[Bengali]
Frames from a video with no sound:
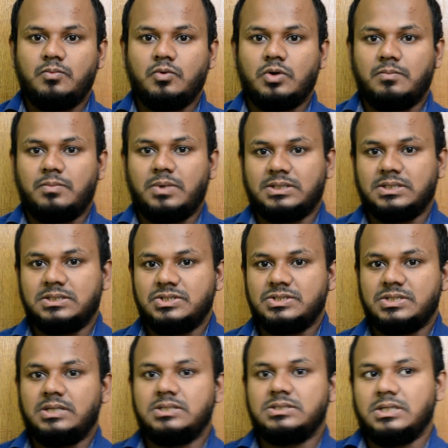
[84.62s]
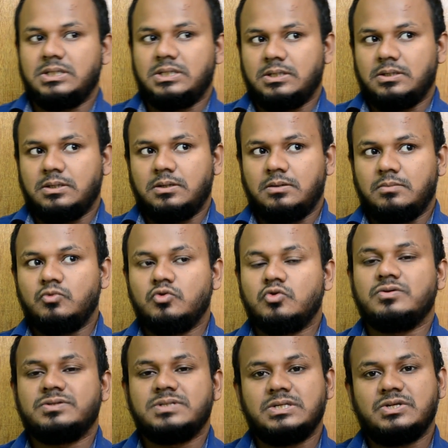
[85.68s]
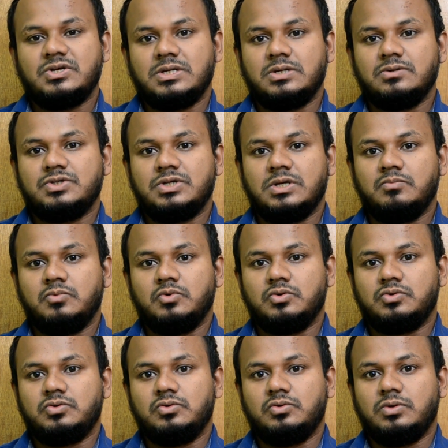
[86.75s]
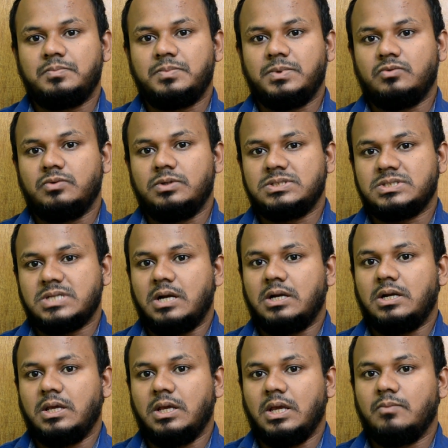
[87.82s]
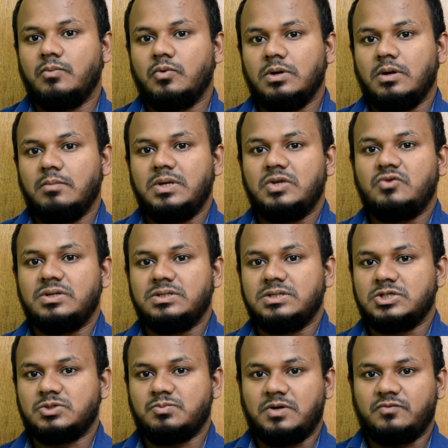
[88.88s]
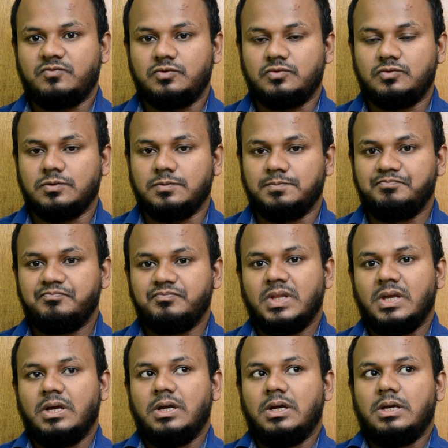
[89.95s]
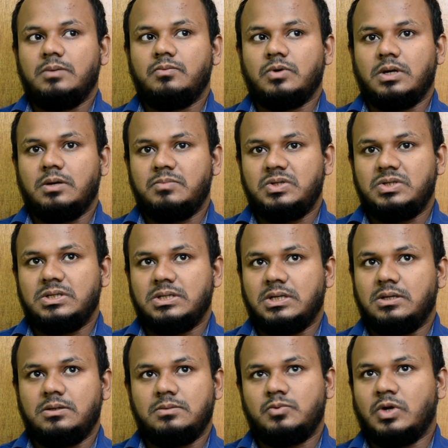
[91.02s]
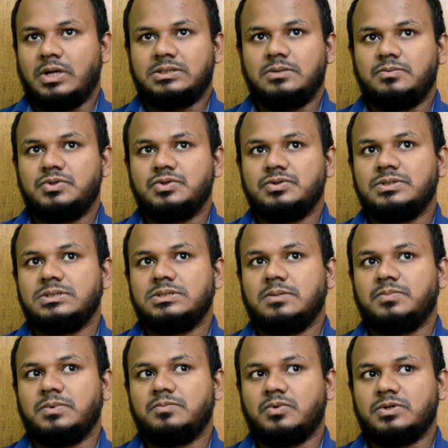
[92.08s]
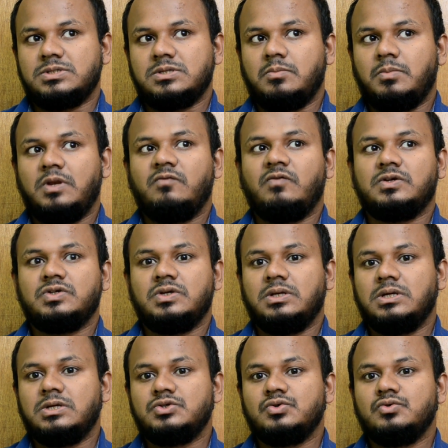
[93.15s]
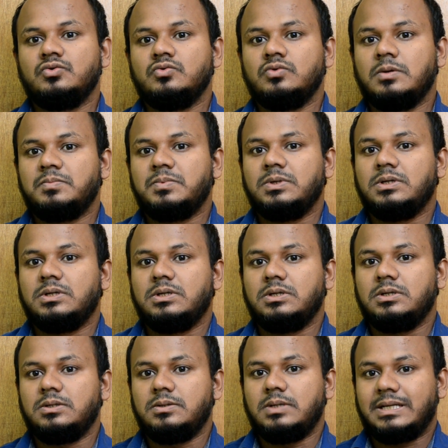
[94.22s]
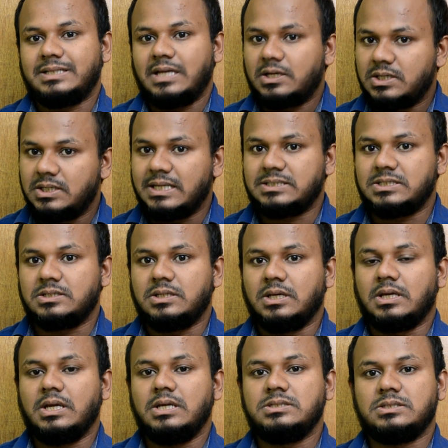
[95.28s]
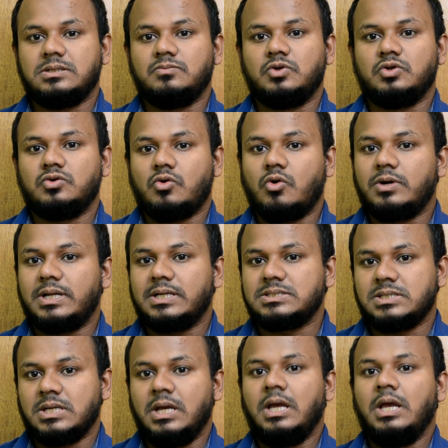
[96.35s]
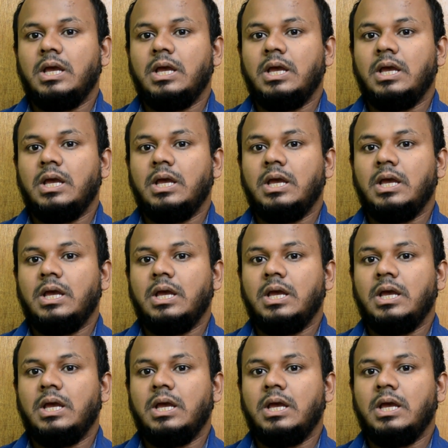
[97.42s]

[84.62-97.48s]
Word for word: এবং আমরা একটা জিনিস জানি যে এদের মূল কনসেন্ট্রেশন হচ্ছে মূলত আপনার ওই স্টার্টিং এবং মিড রেঞ্জের স্মার্টফোনগুলো এবং মিডিয়েট এবং একটা বিষয় হচ্ছে যে আপনার প্রসেসর ম্যানুফ্যাকচারিংয়ের জন্য আপনার একটা আর্কিটেকচার থাকে যেটা মূলত কর্টেক্স